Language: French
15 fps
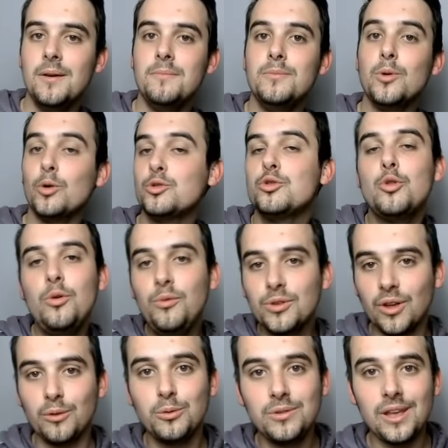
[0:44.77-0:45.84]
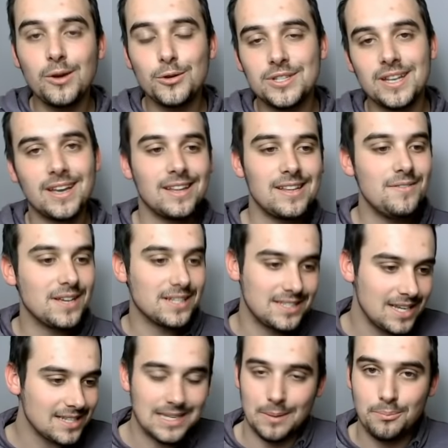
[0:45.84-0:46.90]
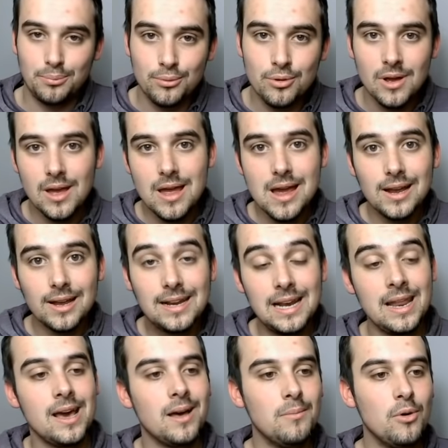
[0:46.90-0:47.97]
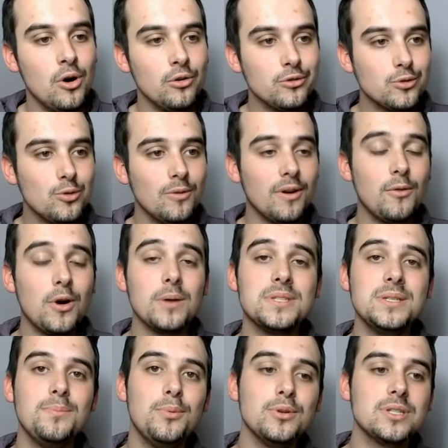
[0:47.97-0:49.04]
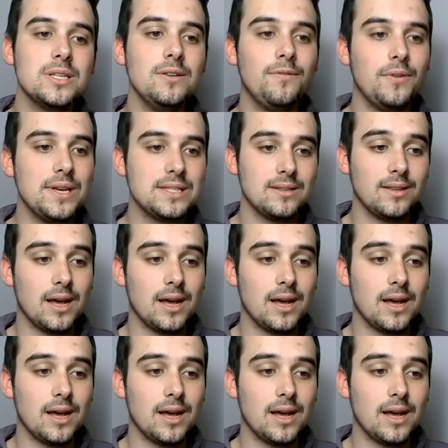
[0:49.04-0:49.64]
Donc du coup, vous en doutez, gojita 4 anniversaire, ça pue clairement. Du coup, on va voir un petit peu ce qu'il fait, etc.